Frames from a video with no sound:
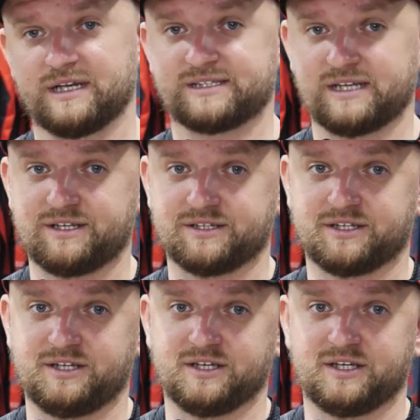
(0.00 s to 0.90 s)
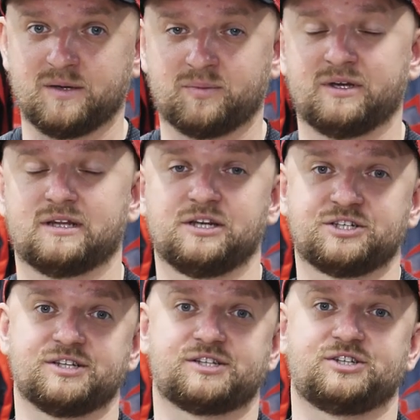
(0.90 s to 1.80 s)
Кстати, такие кепки
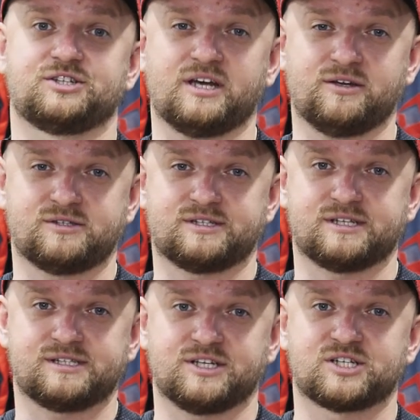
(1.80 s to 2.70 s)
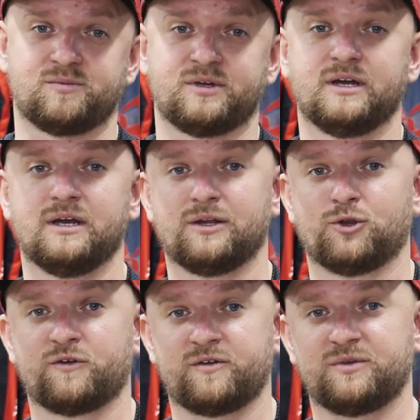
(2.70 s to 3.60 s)
отлично сочетаются с нашими
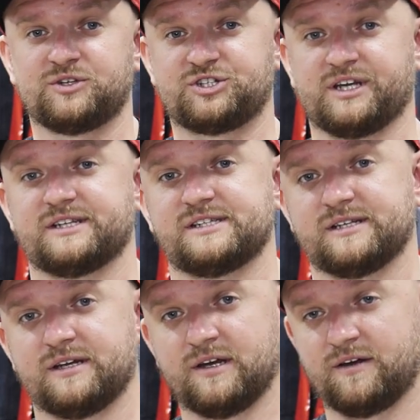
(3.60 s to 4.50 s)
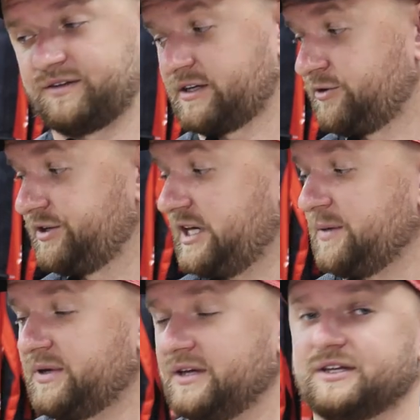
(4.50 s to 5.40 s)
новыми джерси. В такой
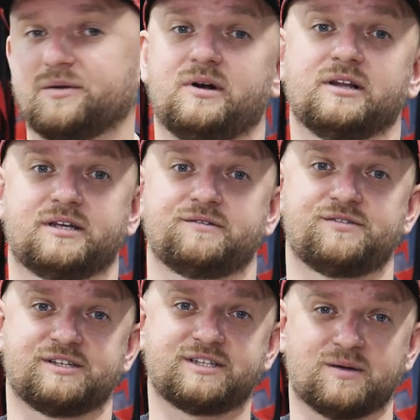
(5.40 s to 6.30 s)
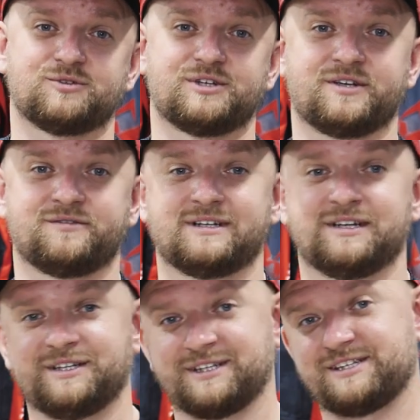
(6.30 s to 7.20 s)
кепке на рыбалке вы всегда будете
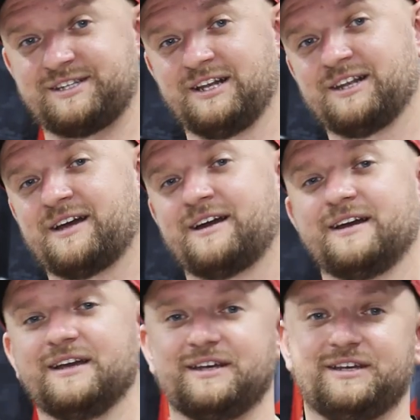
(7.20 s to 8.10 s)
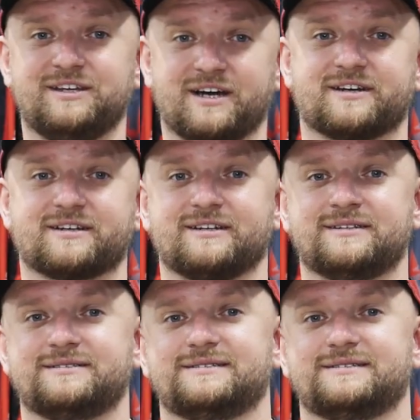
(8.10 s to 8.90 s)
выглядеть стильно и ярко.